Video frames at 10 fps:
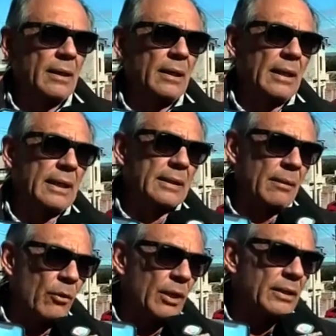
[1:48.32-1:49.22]
que
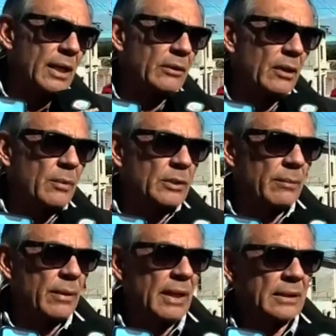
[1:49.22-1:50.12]
estamos entregando a la
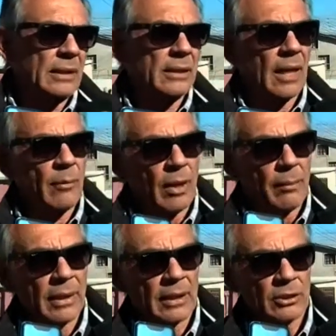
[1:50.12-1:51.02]
municipalidad, ya entregamos la
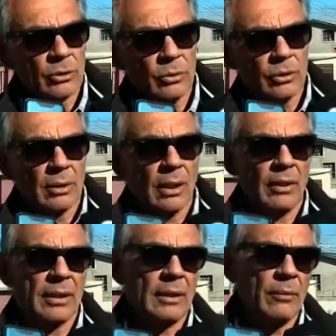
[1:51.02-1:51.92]
parte sur,
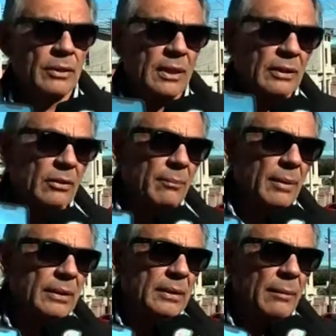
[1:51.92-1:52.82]
ahora estamos entregando la
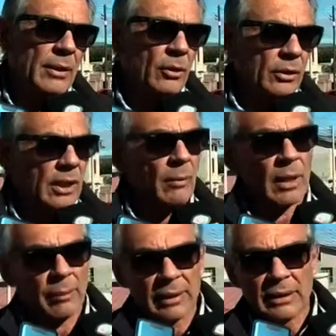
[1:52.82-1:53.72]
parte, eh, perdón, entregamos
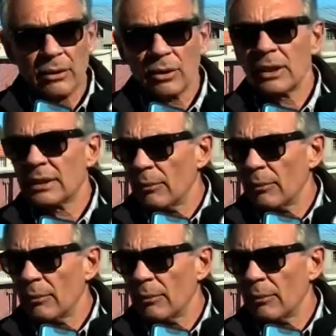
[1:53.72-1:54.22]
la parte norte, estamos